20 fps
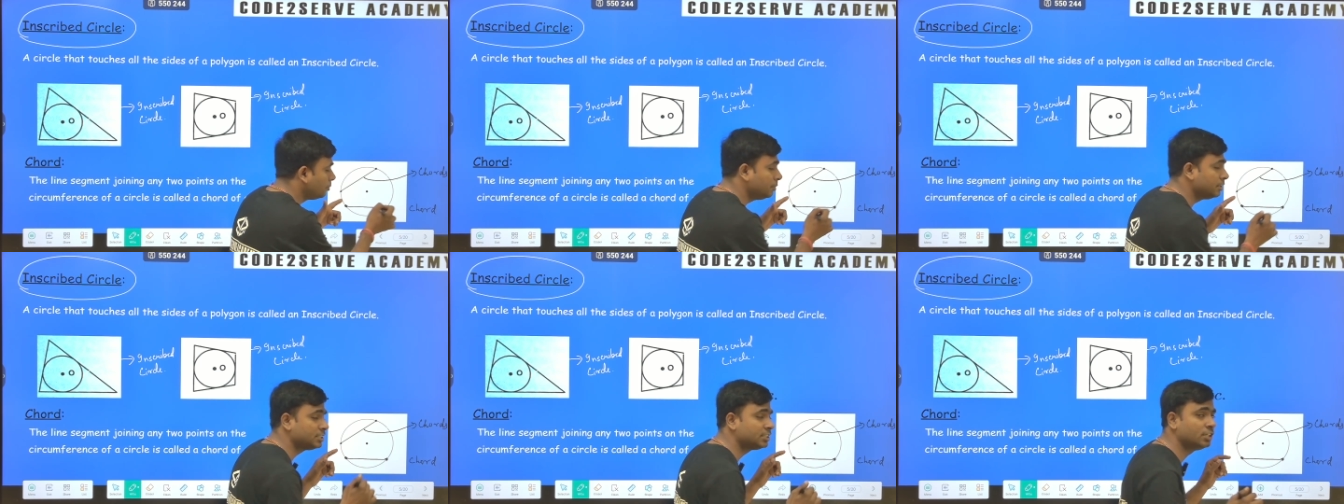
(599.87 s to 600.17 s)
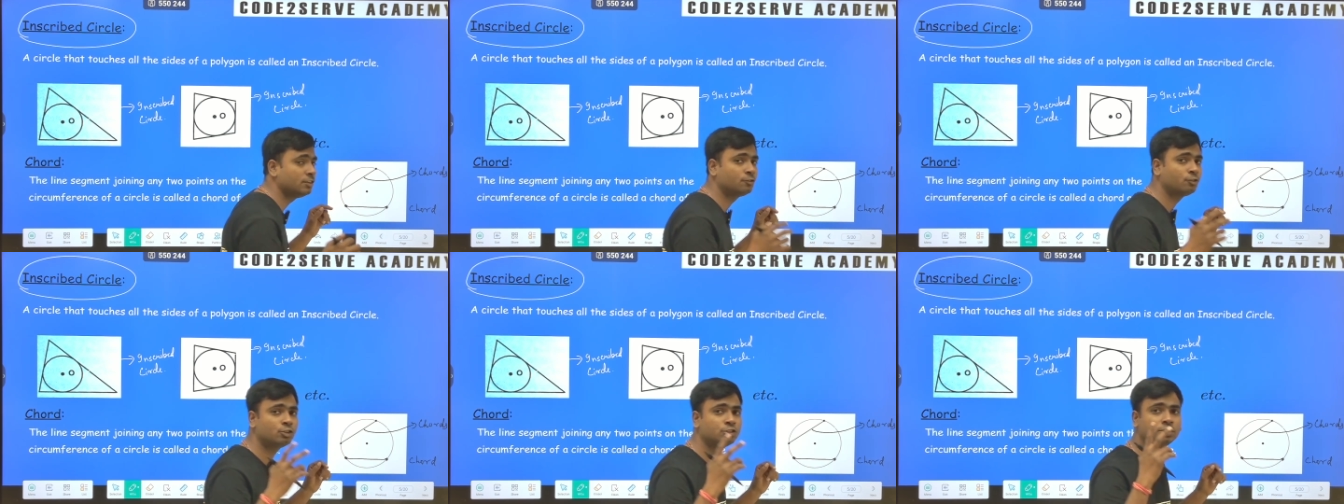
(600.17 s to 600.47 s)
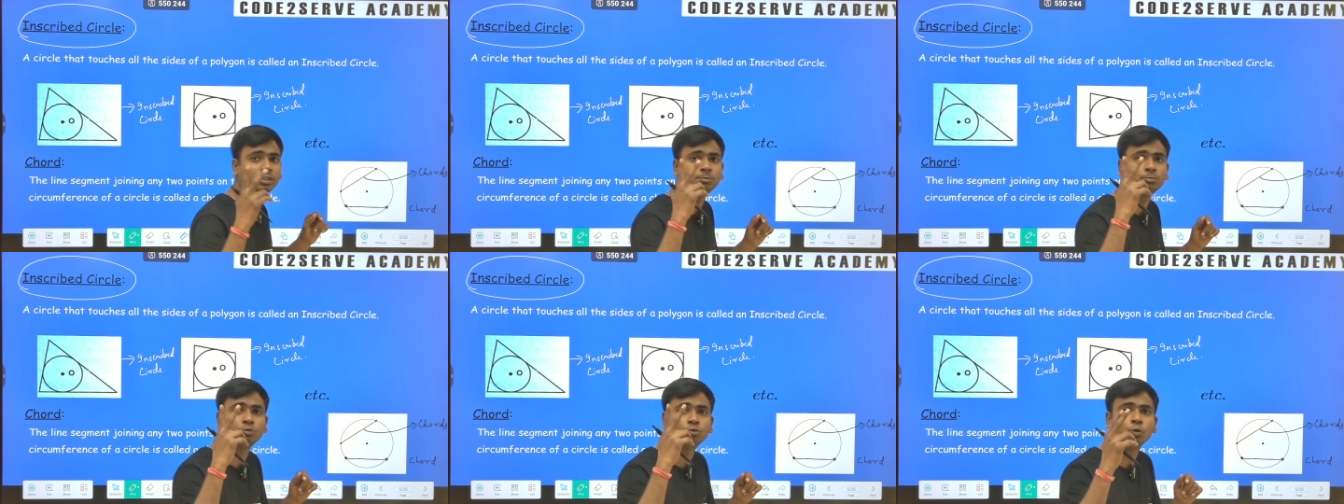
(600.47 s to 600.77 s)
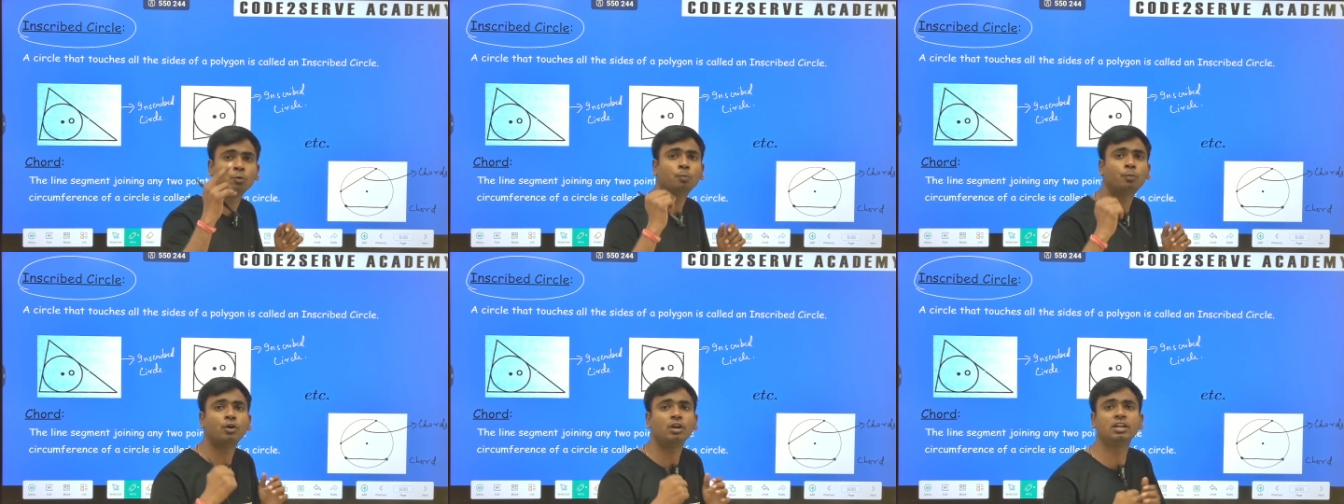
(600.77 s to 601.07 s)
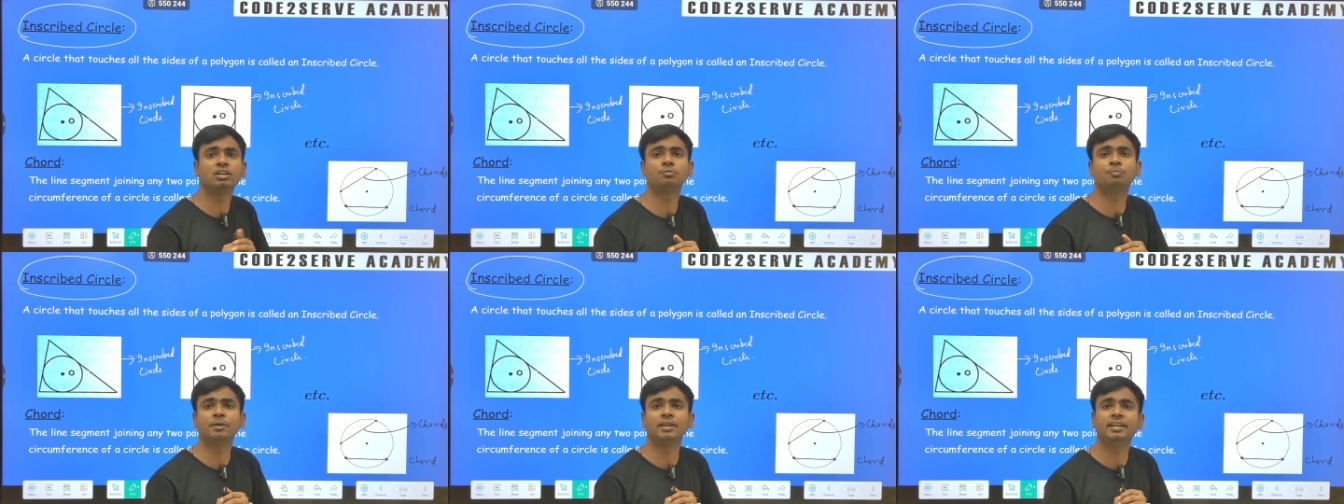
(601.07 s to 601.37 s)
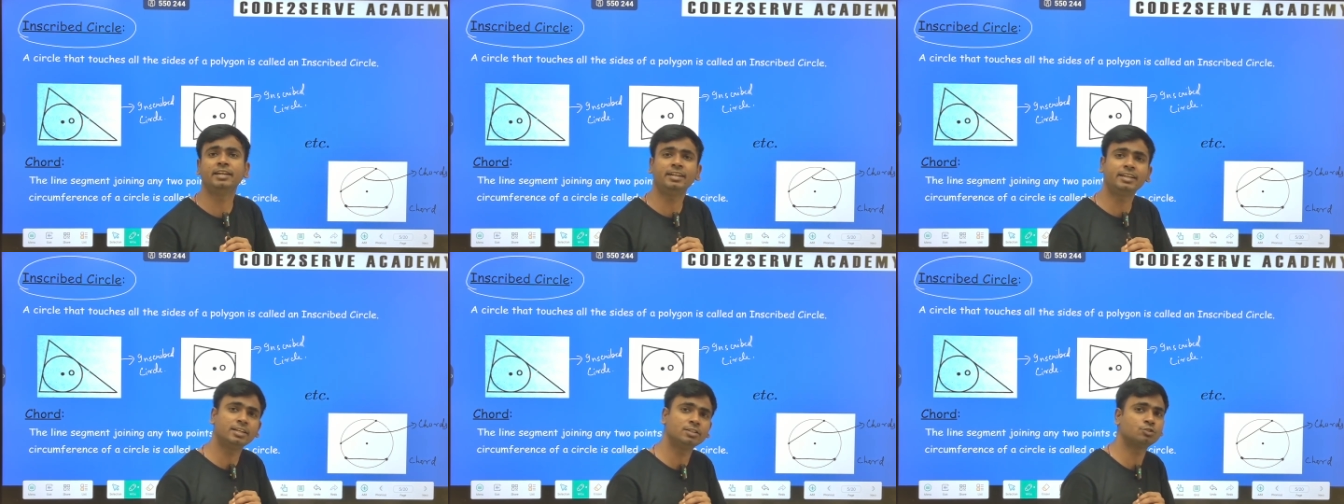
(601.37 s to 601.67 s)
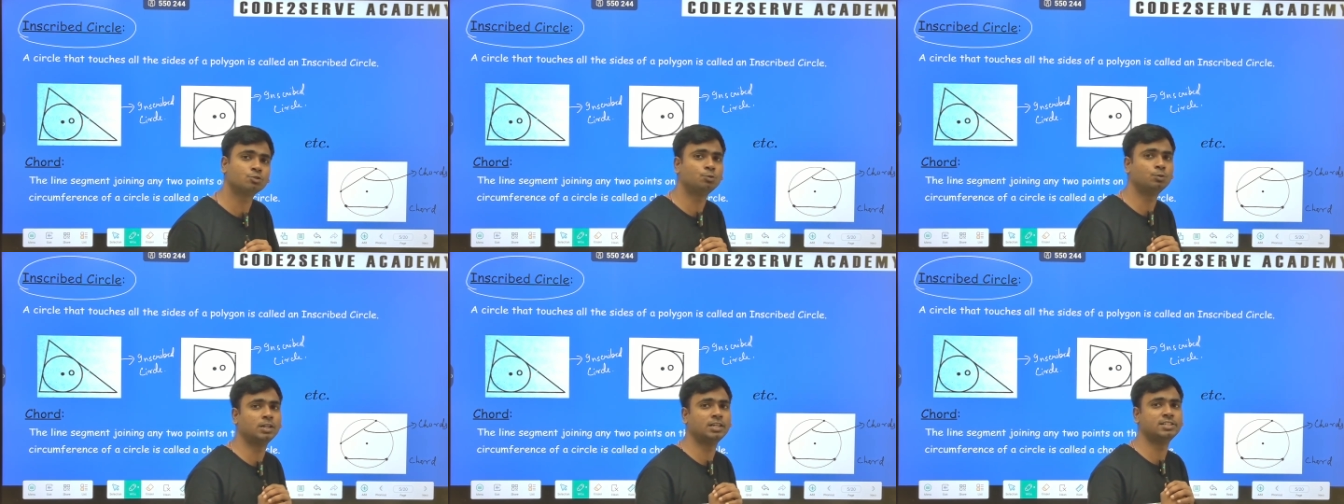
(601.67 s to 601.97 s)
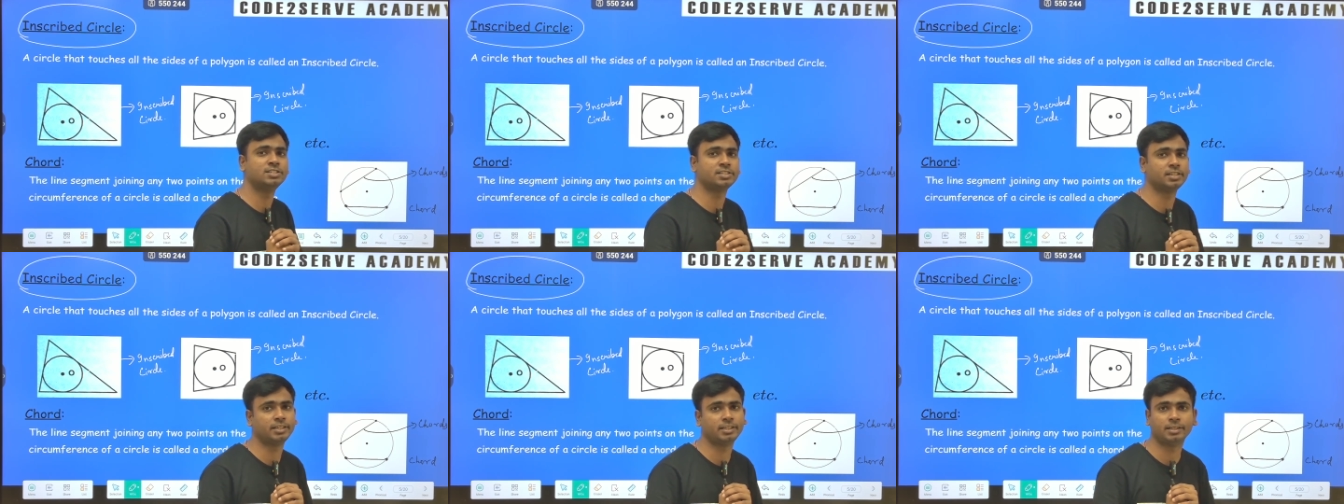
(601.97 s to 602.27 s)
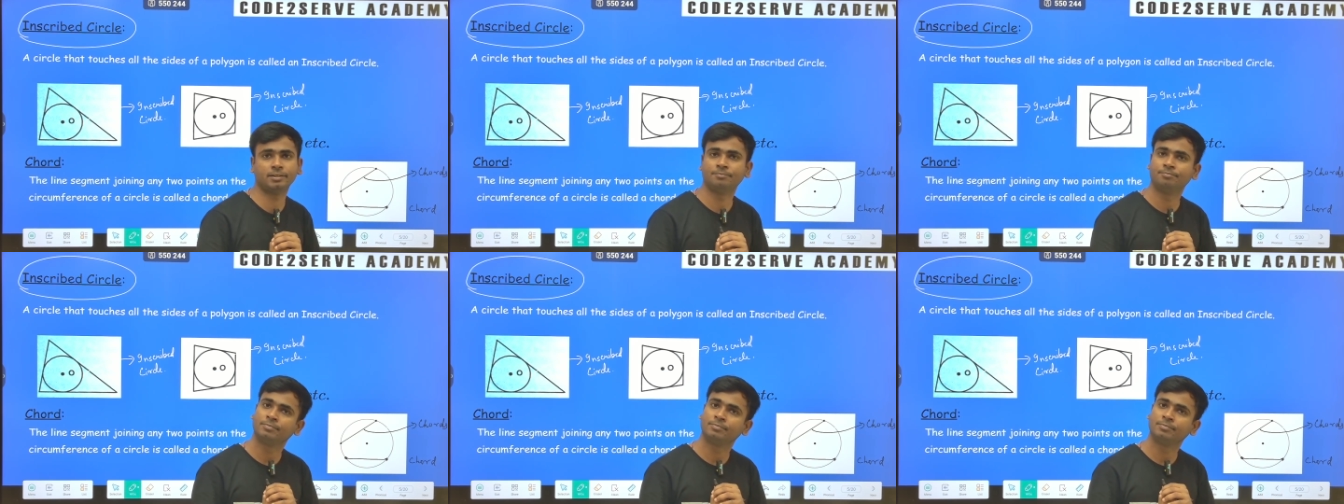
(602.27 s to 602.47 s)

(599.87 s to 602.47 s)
में सिर्फ और सिर्फ दो पॉइंट पे ही टच होना चाहिए